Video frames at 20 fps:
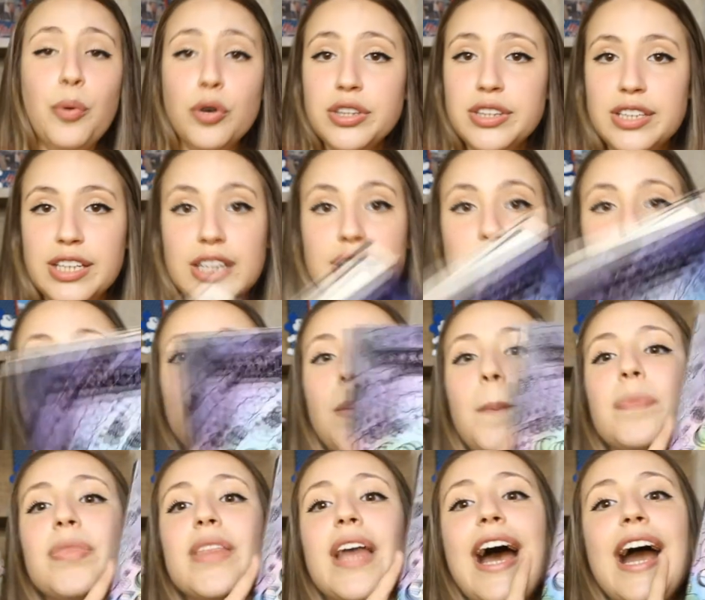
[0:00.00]

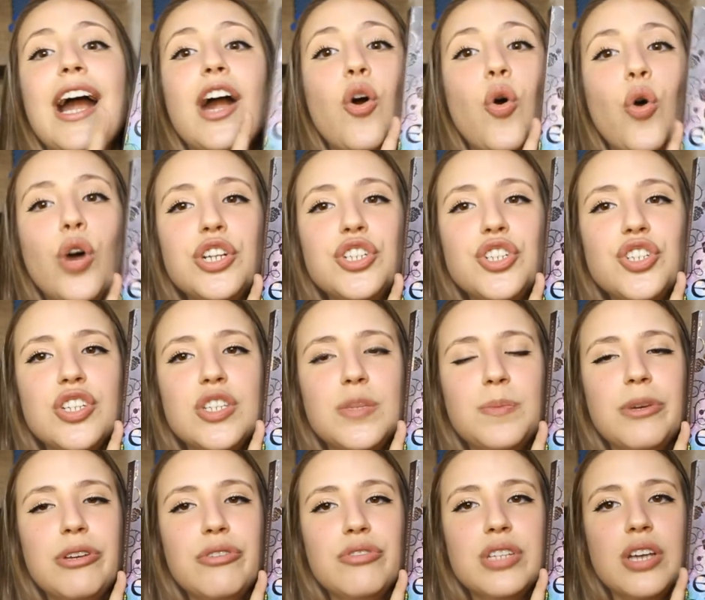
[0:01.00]
Portanto, a Corte de
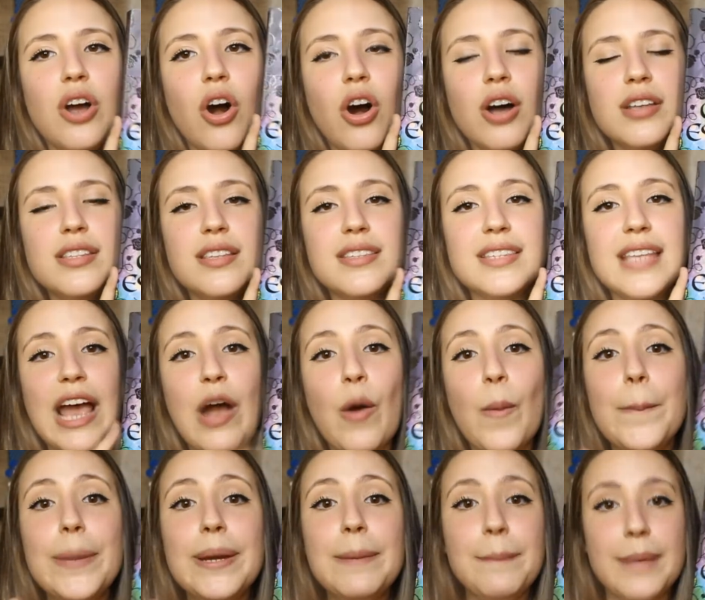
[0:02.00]
Espinhos e Rosas é
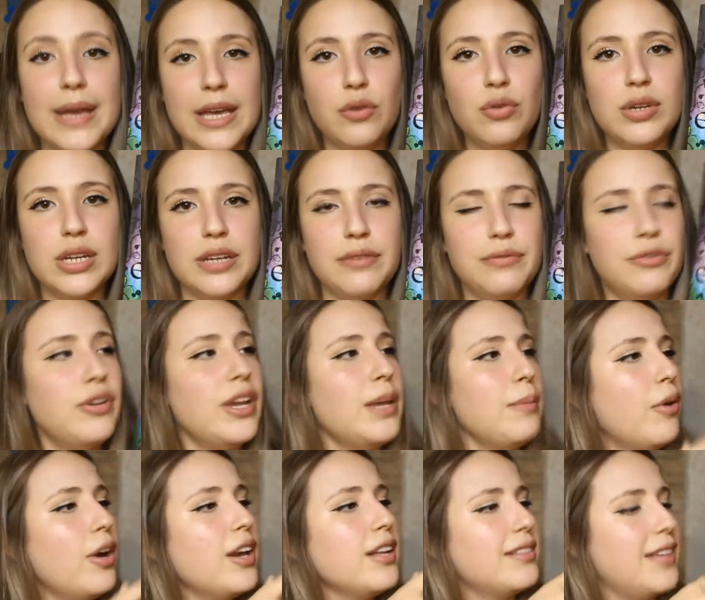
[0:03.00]
o primeiro livro,
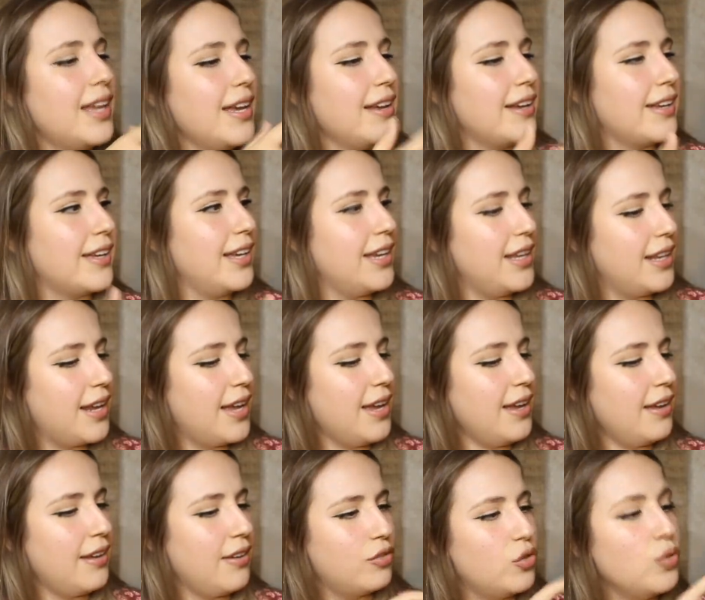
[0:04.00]
embora tenha aqui,
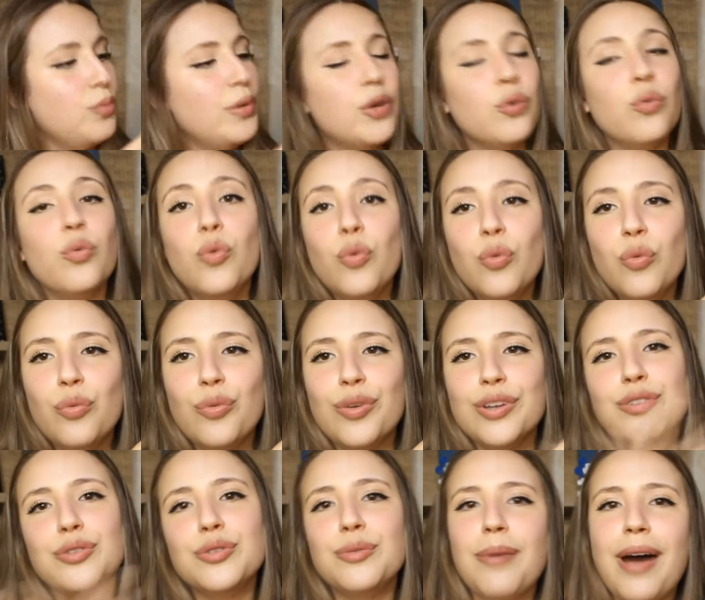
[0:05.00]
né, número 1 um
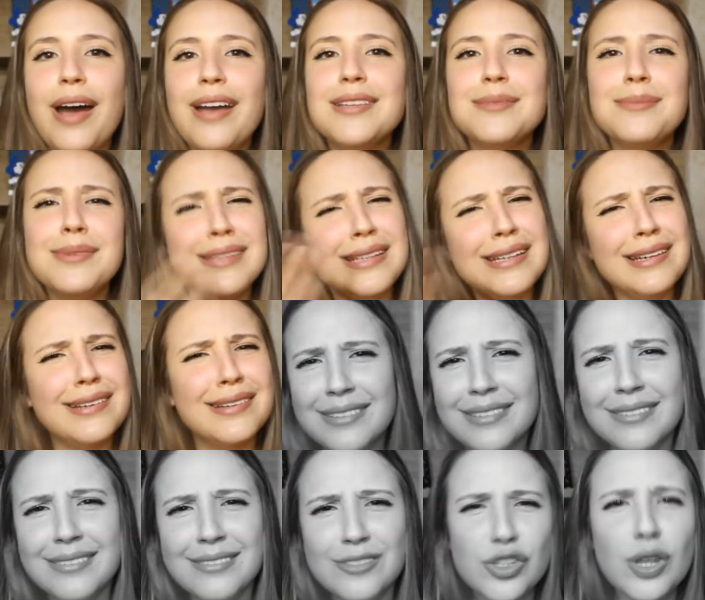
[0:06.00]
e tudo mais, mas né,
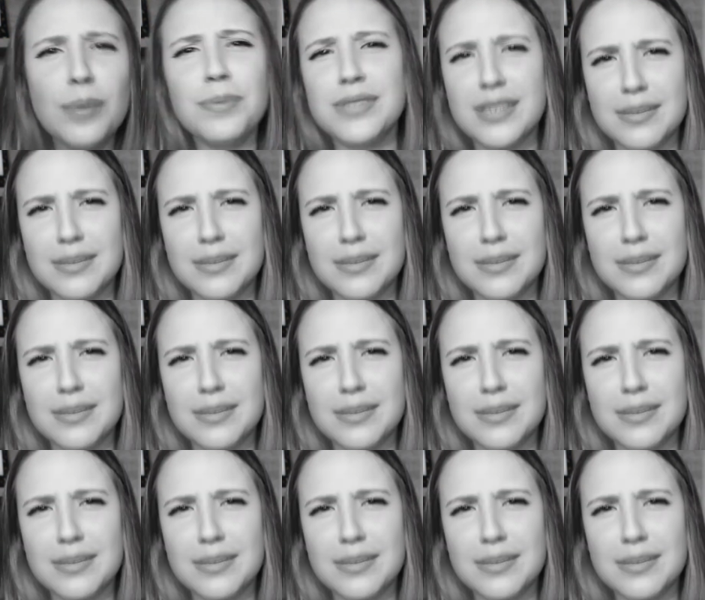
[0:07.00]
só pra